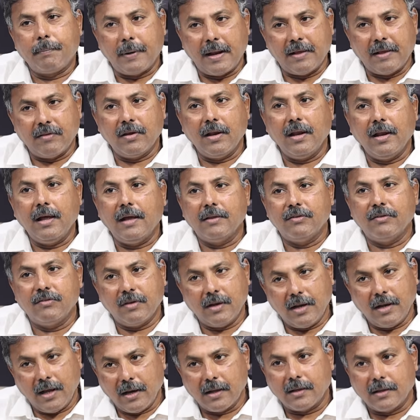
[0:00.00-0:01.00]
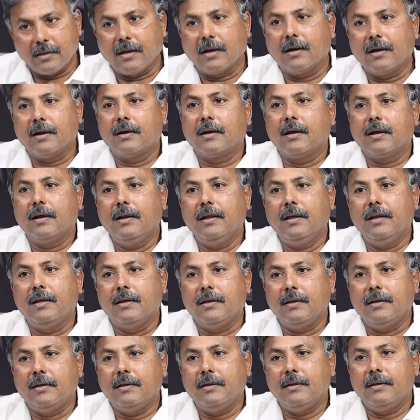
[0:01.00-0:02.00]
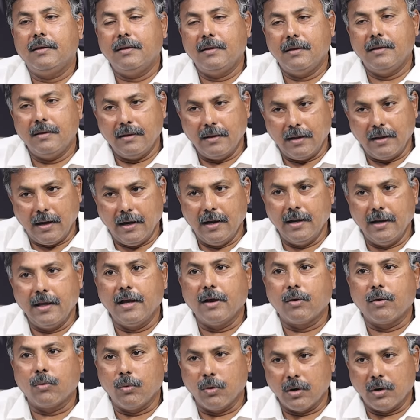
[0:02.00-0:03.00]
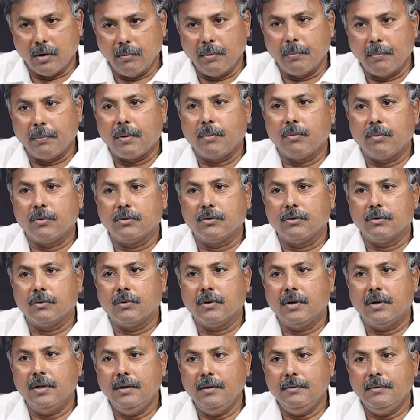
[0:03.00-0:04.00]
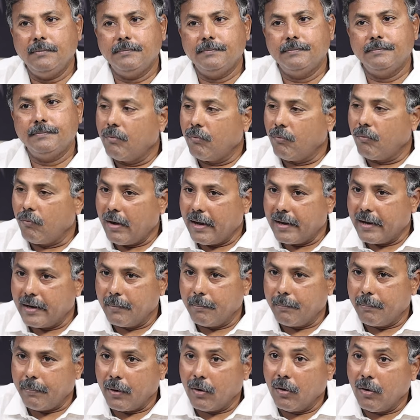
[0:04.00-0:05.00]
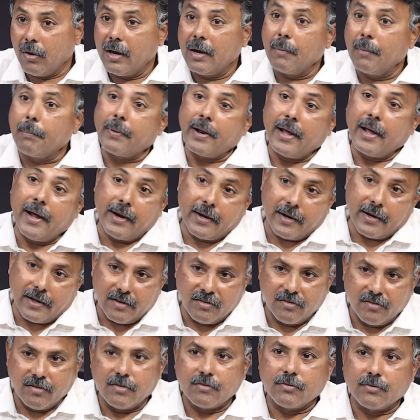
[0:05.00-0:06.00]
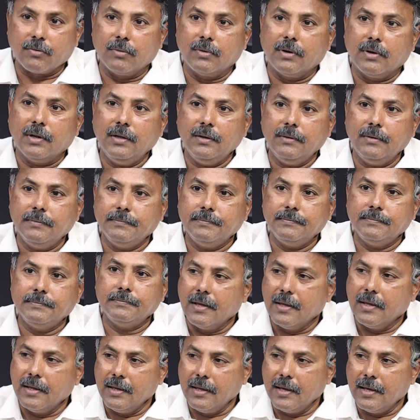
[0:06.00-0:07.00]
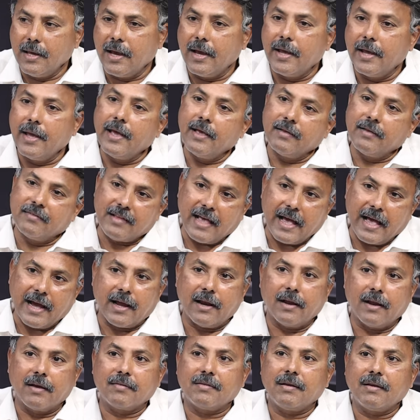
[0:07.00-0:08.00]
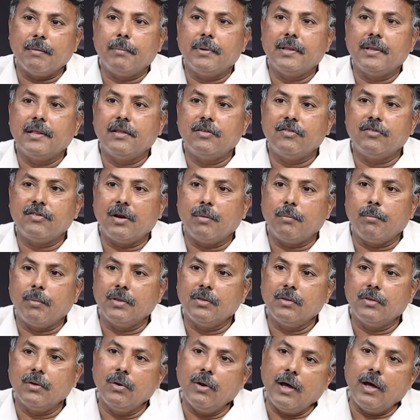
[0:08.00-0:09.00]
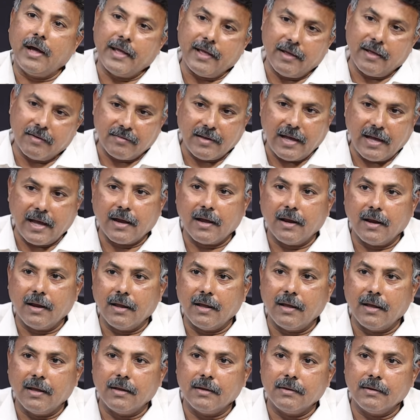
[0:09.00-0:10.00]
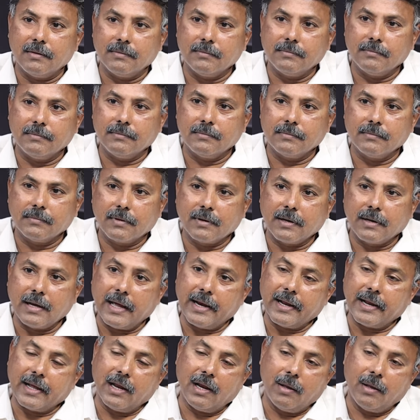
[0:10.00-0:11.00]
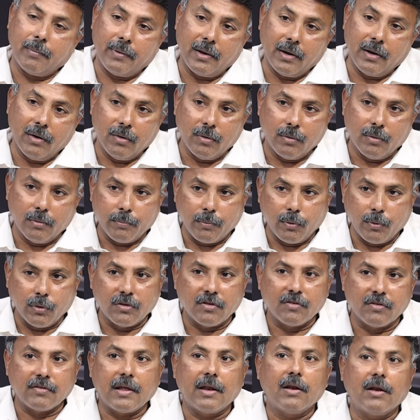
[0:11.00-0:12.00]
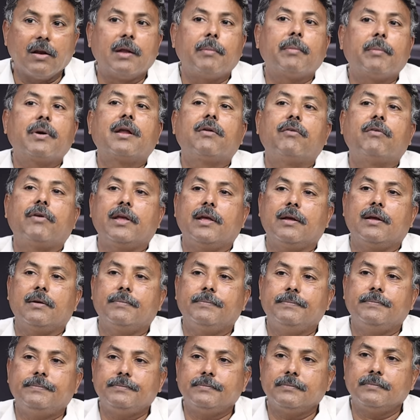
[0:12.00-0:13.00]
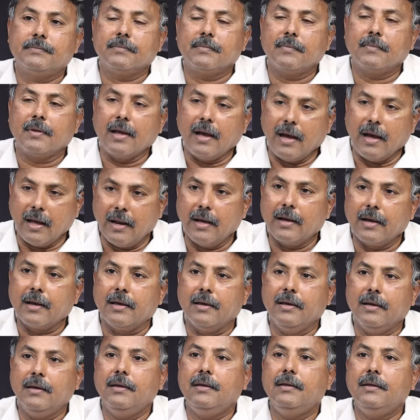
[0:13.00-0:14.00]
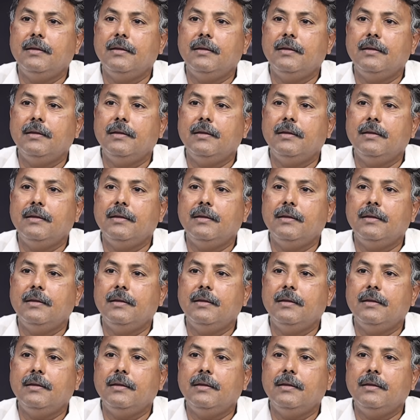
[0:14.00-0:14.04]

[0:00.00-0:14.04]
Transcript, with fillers: ప్రజల అంచనాలకు తగ్గట్టుగానే ఎన్డీఏ కూటమి ప్రభుత్వం కూడా వారి పనులను ప్రయారిటైజ్ చేసుకుంటా ఏ ఏ శాఖలకు సంబంధించిన మంత్రులు ఆయా శాఖల కార్యకలాపాల్లో పూర్తిస్థాయిలో నిమగ్నం అయ్యారు అలాగే